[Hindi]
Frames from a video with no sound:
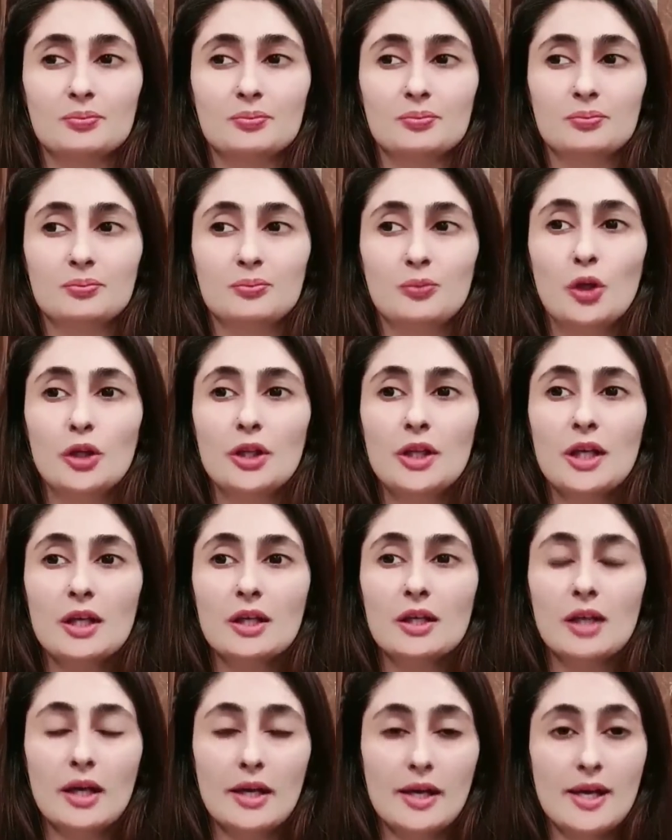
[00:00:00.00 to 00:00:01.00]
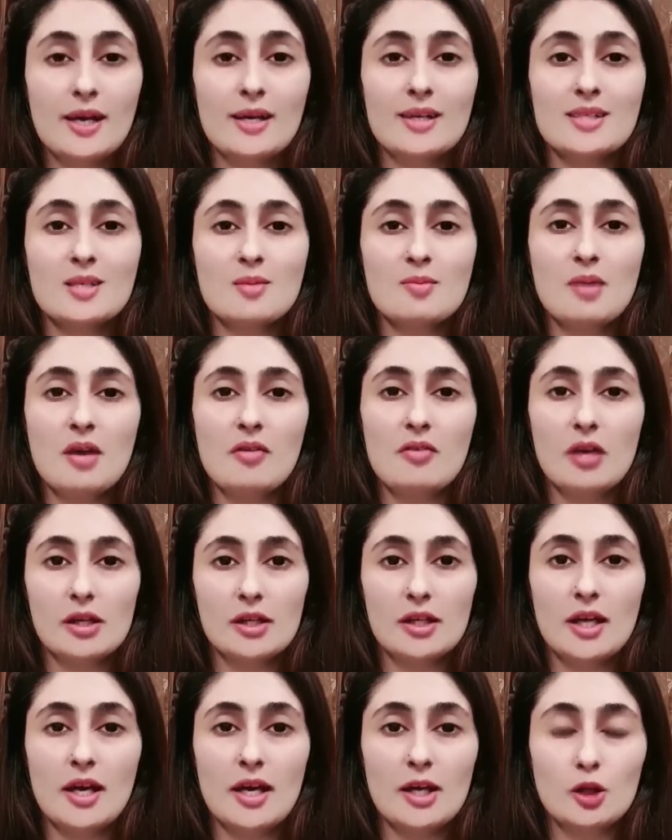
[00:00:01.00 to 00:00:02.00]
बहुत ही घटिया किस्म का
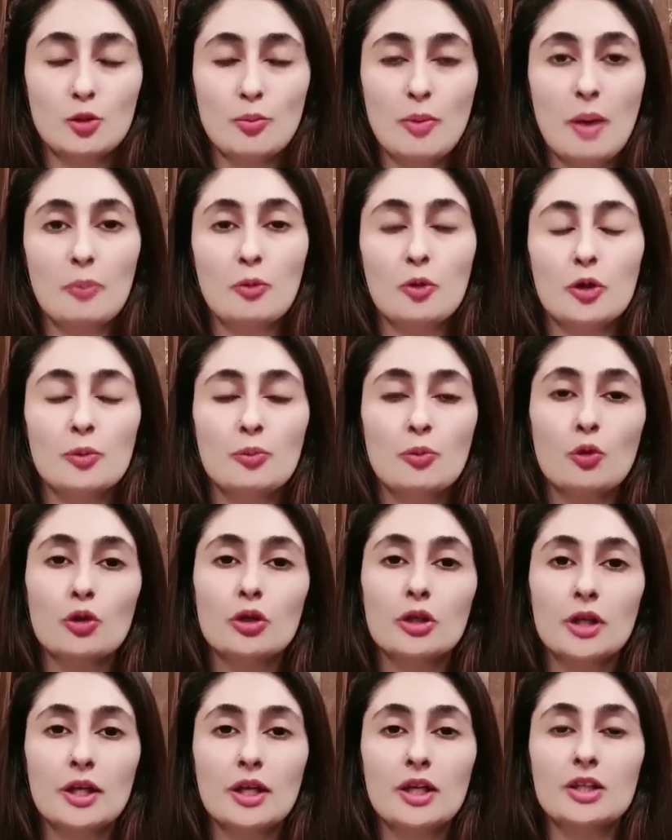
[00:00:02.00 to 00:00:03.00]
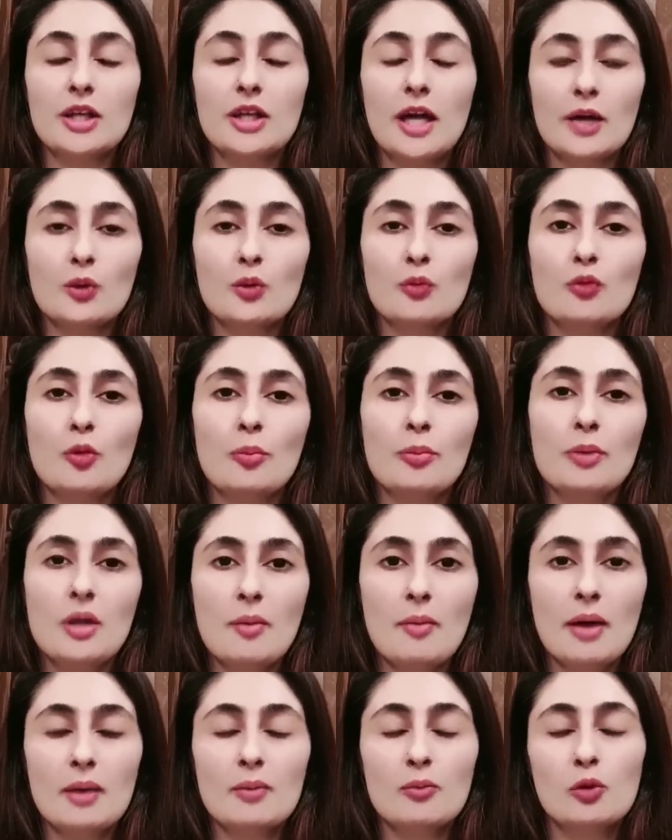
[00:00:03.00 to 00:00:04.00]
वाक्य है जो मैं आपको रिपोर्ट करने जा रही हूँ वो भी
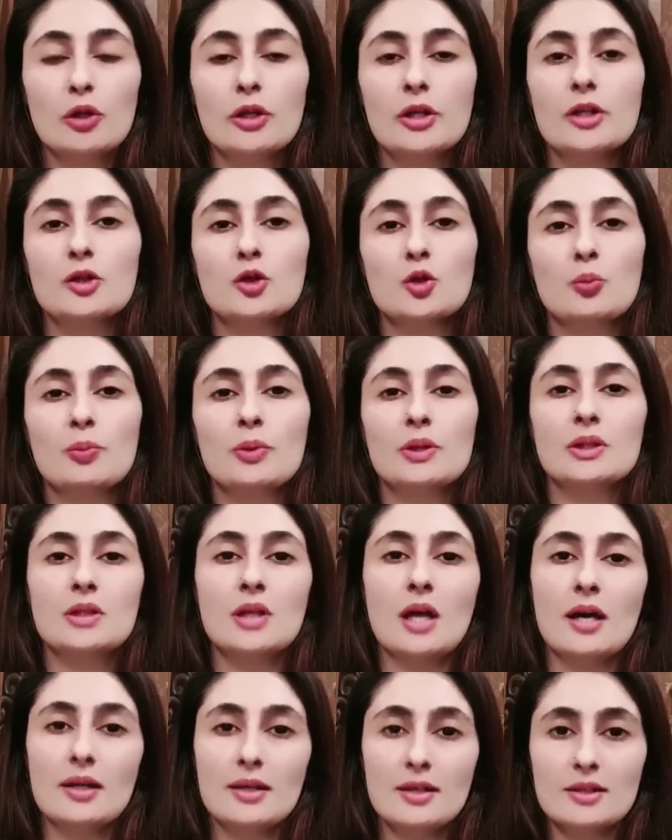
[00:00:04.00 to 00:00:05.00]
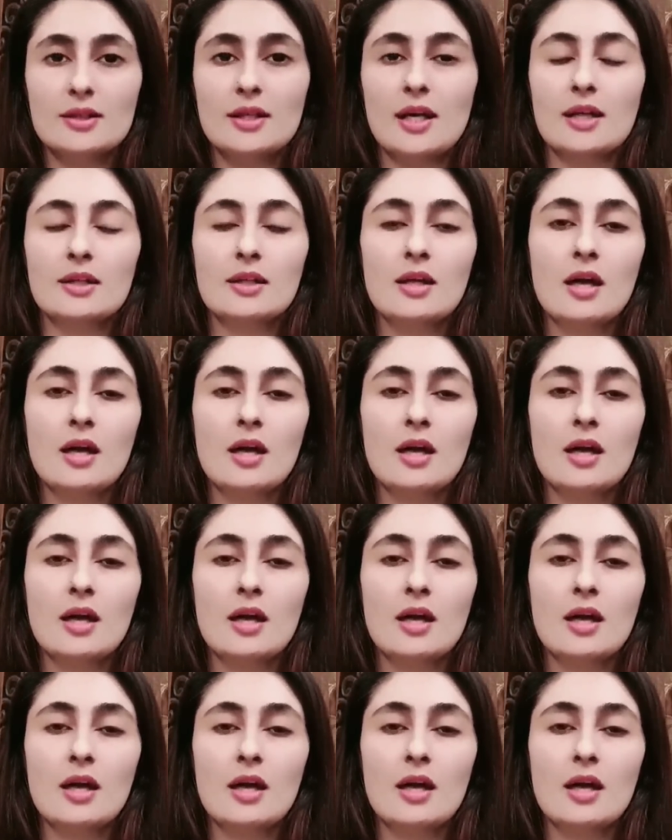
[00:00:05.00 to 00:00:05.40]
हमारे मुल्क की सुपरस्टार के साथ